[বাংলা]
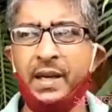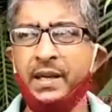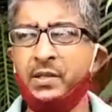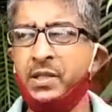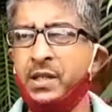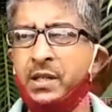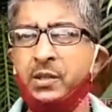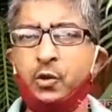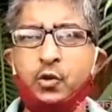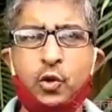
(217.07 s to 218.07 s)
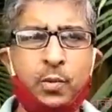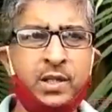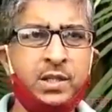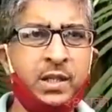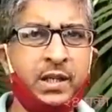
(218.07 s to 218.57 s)
এই শিক্ষিত
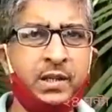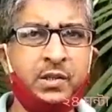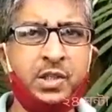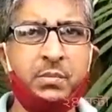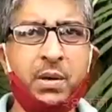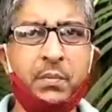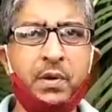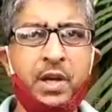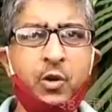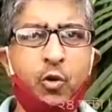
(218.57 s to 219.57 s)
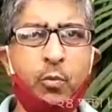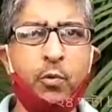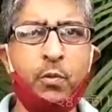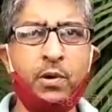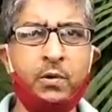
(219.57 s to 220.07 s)
সমাজকে যেভাবে
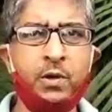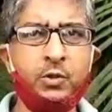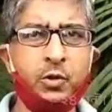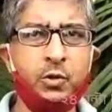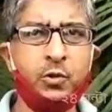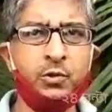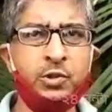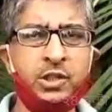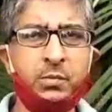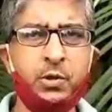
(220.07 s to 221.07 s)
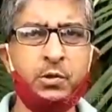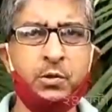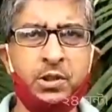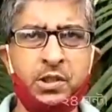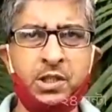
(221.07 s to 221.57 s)
অপমাননাজনক চিঠিপত্র
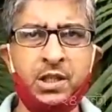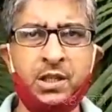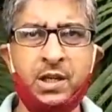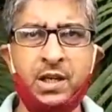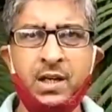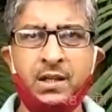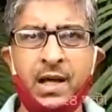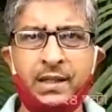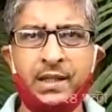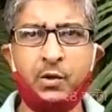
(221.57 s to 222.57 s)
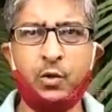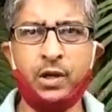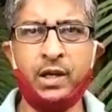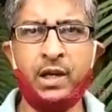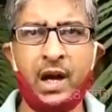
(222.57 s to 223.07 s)
দিচ্ছেন তাতে
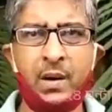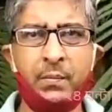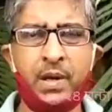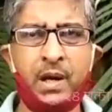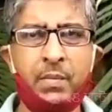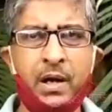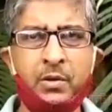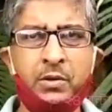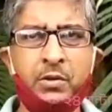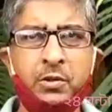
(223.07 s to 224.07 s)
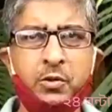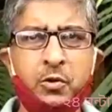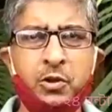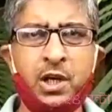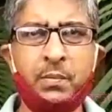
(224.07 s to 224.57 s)
করে আমরা ভারতীয়
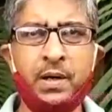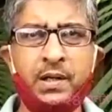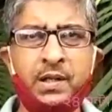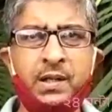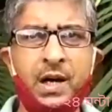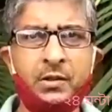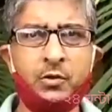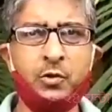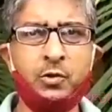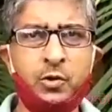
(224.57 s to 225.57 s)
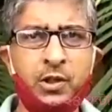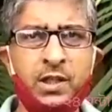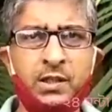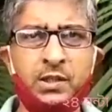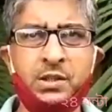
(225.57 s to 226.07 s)
জনতা পার্টি আশ্চর্য হয়ে
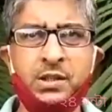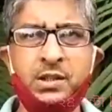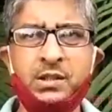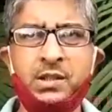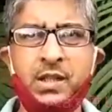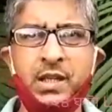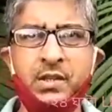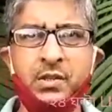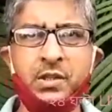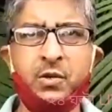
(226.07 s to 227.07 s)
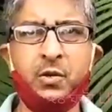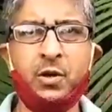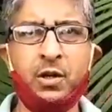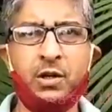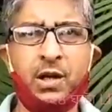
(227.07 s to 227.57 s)
যাচ্ছি যে
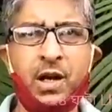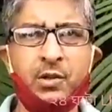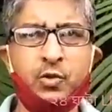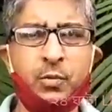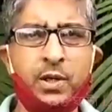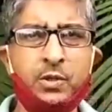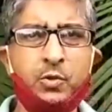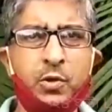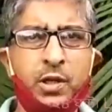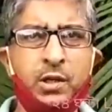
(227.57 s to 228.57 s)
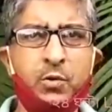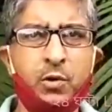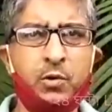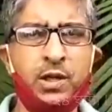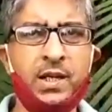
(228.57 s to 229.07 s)
শিক্ষকরা সমাজ তৈরির
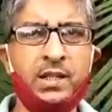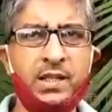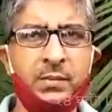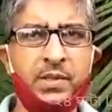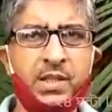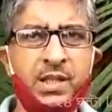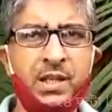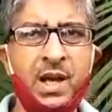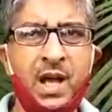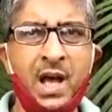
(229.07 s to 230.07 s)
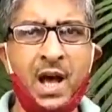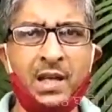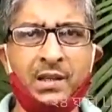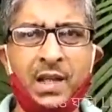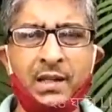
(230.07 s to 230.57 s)
গঠনের কাজে নেমেছেন
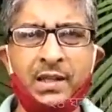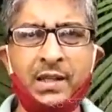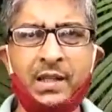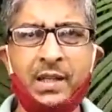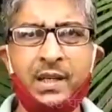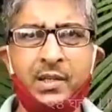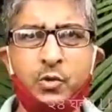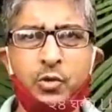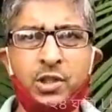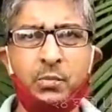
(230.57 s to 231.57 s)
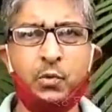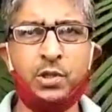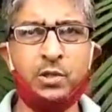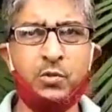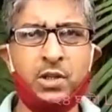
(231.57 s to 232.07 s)
আর তাদেরকে যদি
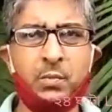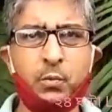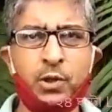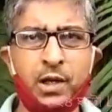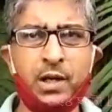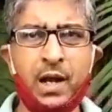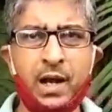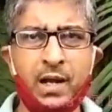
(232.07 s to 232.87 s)
প্রশাসনের প্রধানরা